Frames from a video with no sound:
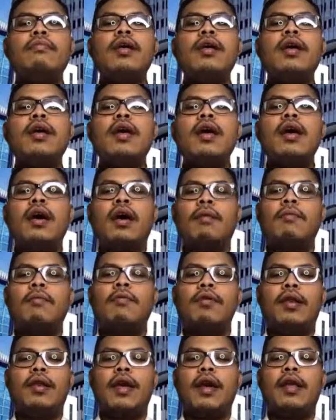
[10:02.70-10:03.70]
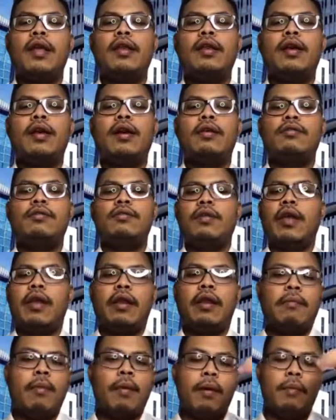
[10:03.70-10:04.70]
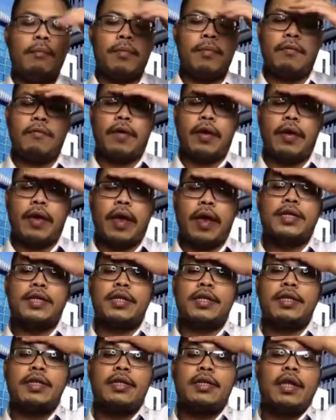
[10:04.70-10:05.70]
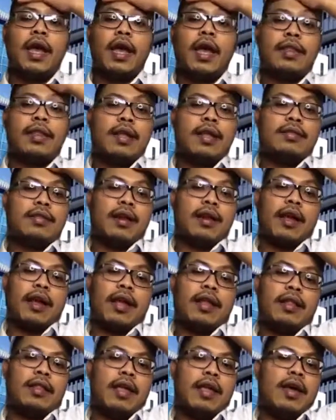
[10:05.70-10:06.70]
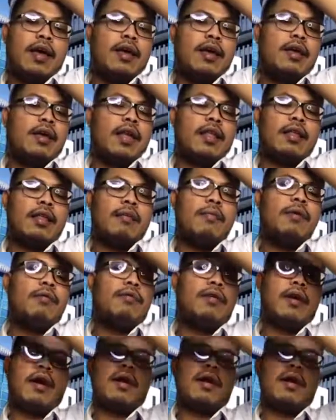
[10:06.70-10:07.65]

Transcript: Kemudian uh, untuk di amplification kita targetnya kita menggunakan